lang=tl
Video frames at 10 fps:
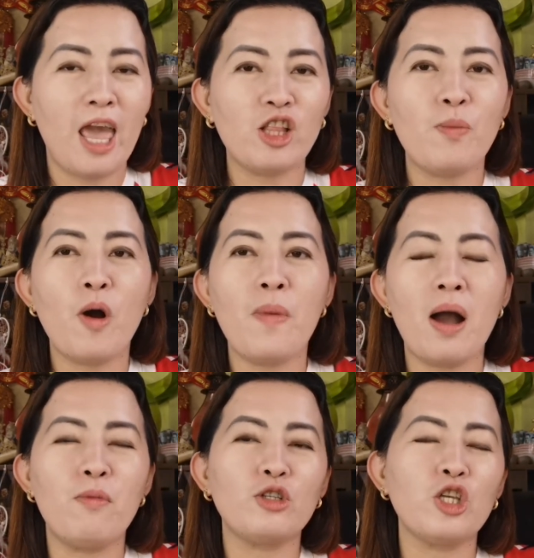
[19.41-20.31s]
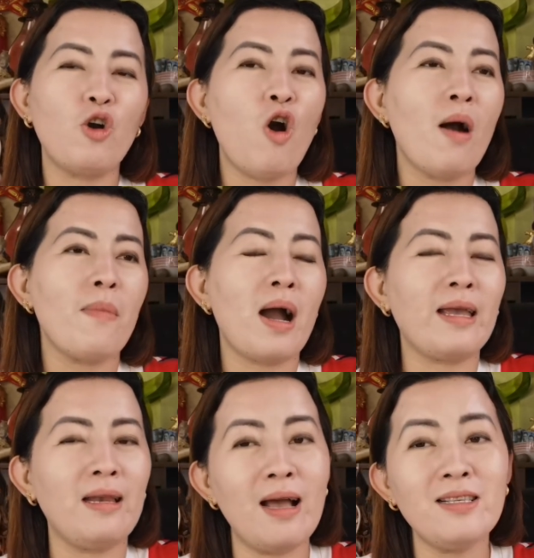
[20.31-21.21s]
Ito po mga bossing ko ang
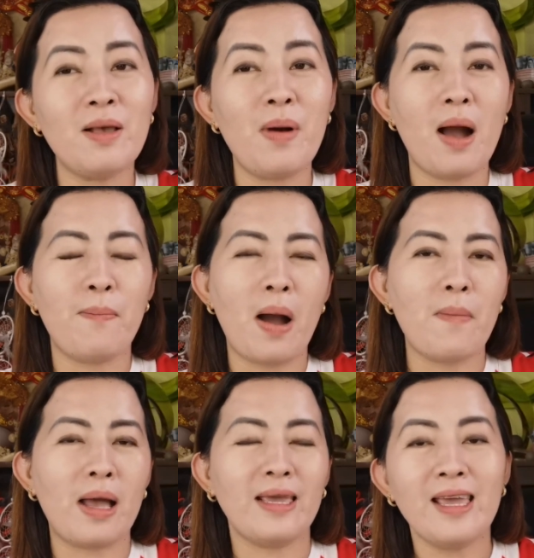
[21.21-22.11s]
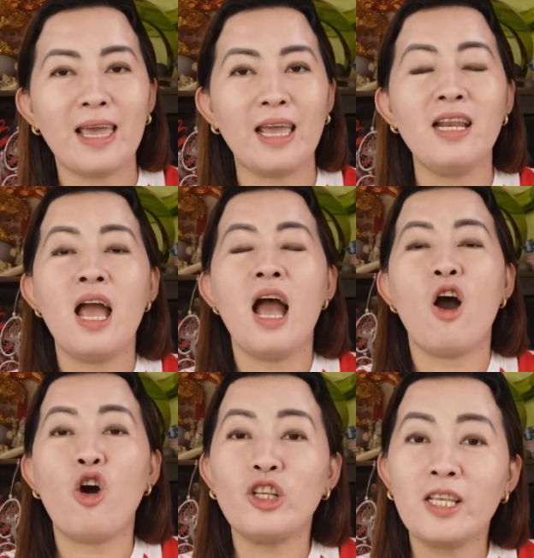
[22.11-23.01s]
mga ilan sa mga pamahiin
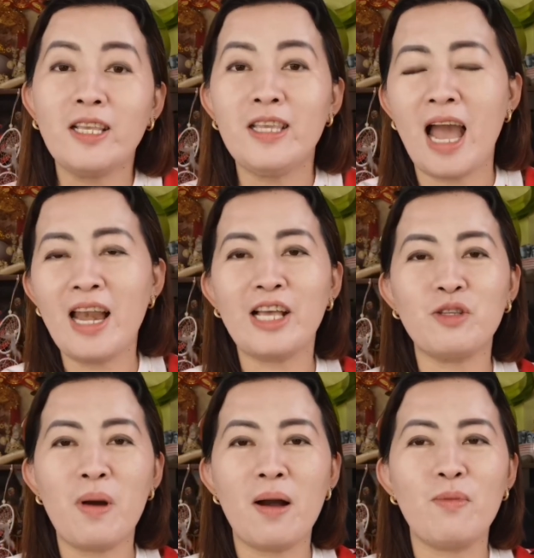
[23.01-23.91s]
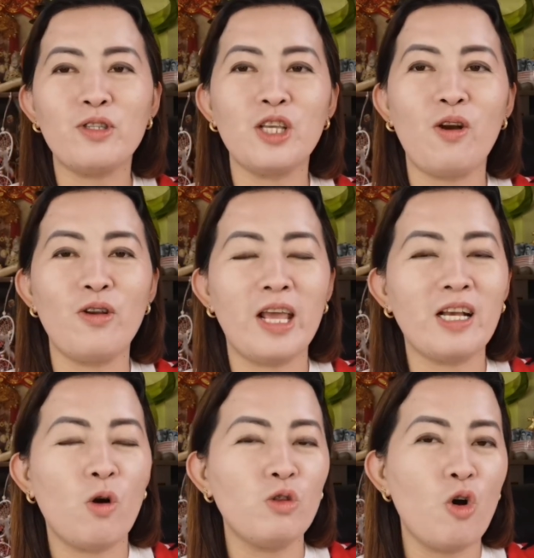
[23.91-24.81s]
or sinyales mga bossing ko
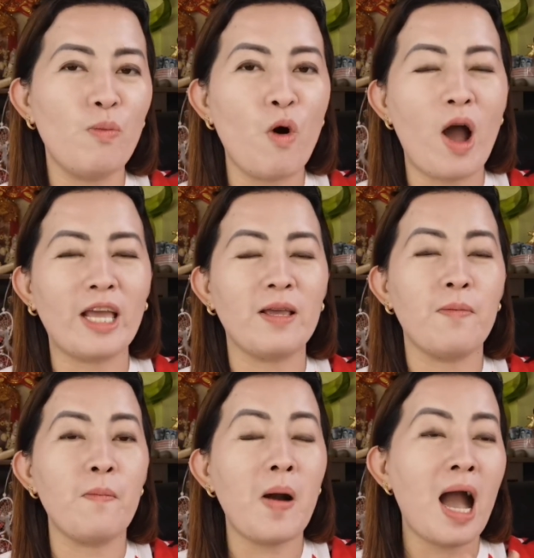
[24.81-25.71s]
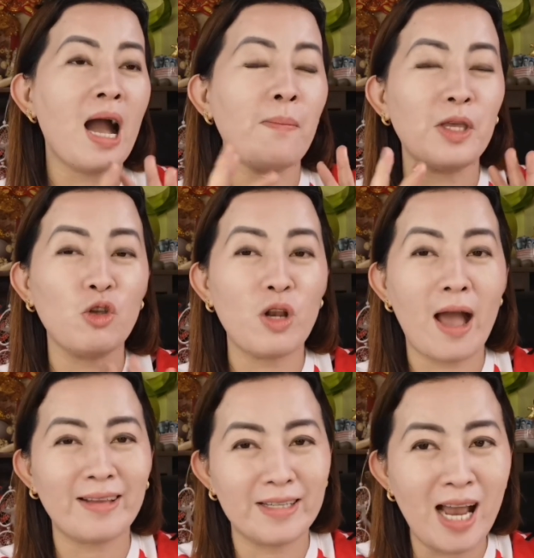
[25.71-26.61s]
na ikaw daw po ay makakamit nyo
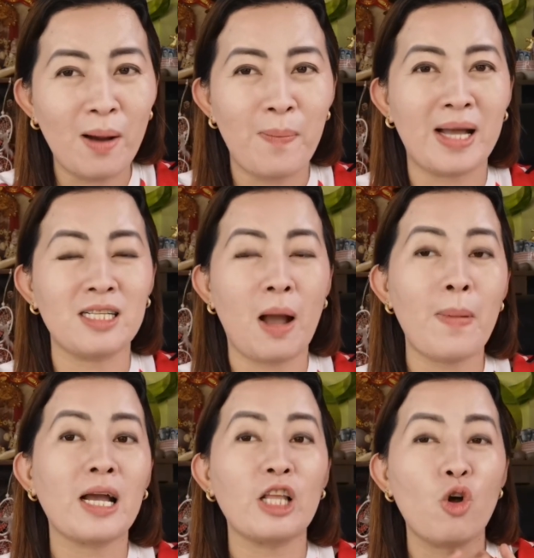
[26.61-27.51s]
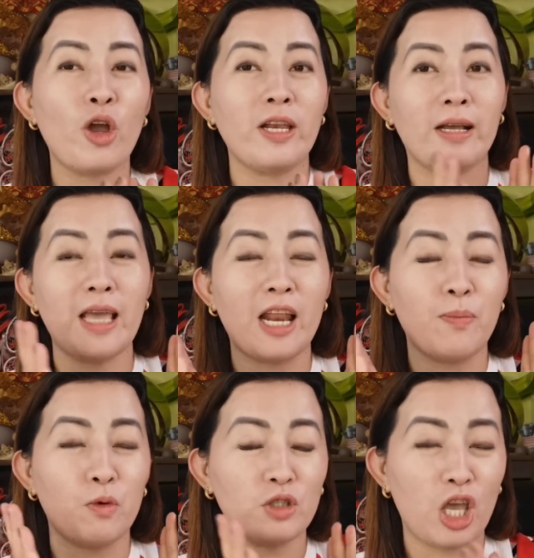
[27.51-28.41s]
na ang jackpot kapag ito ay
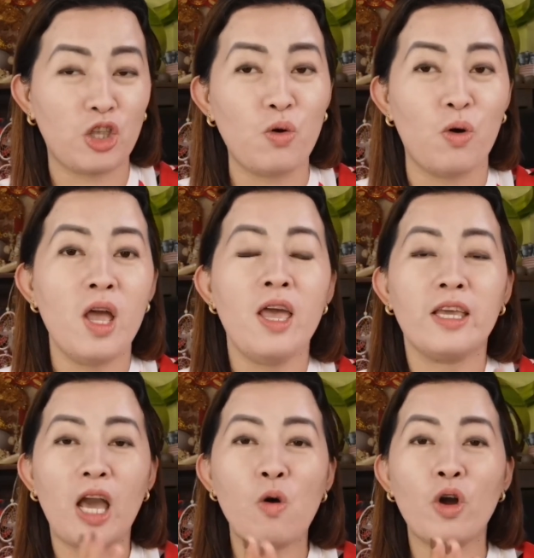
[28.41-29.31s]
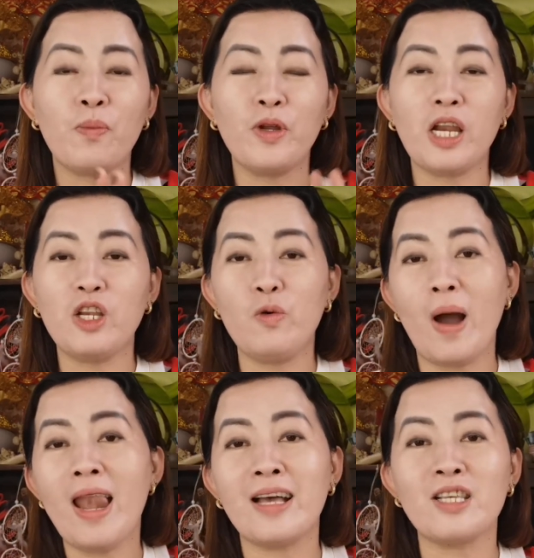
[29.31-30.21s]
nangyari po sa inyo. Kaya kung kayo po
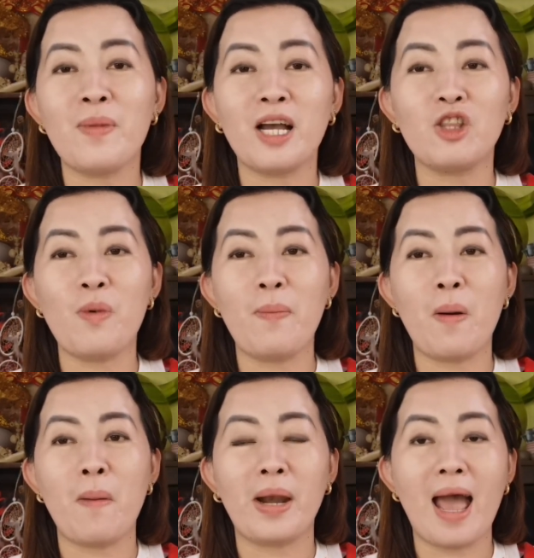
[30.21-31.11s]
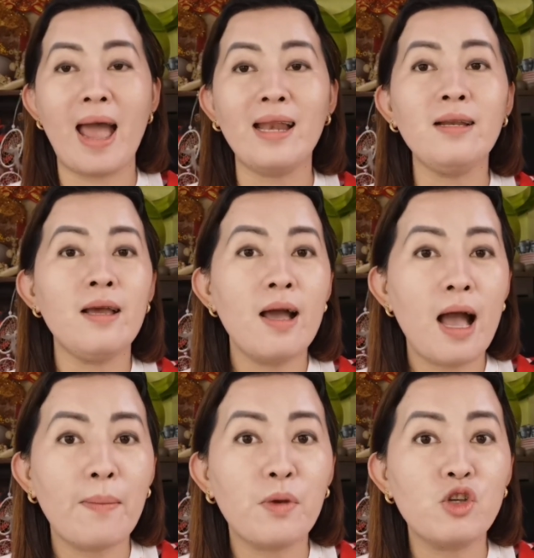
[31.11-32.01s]
naniniwala sa mga gatong mga pamamaraan,
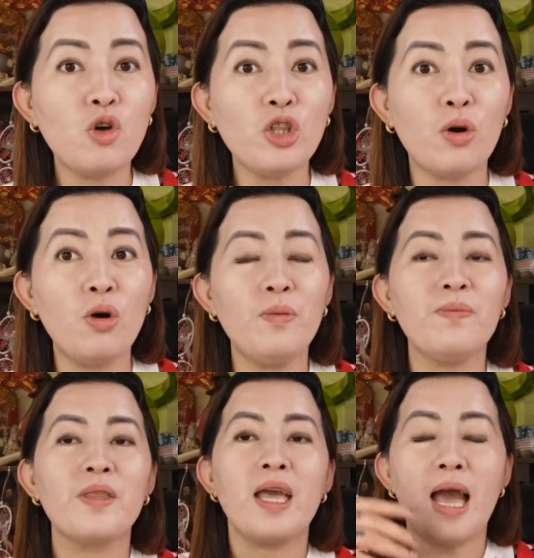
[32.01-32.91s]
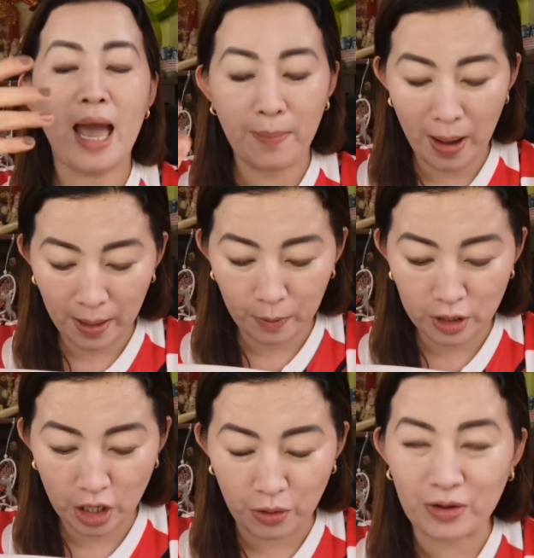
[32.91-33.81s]
ang video ito ay para po
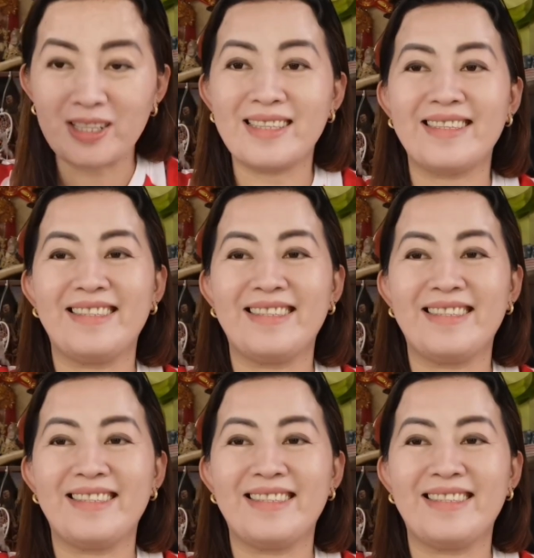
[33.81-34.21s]
sa inyo.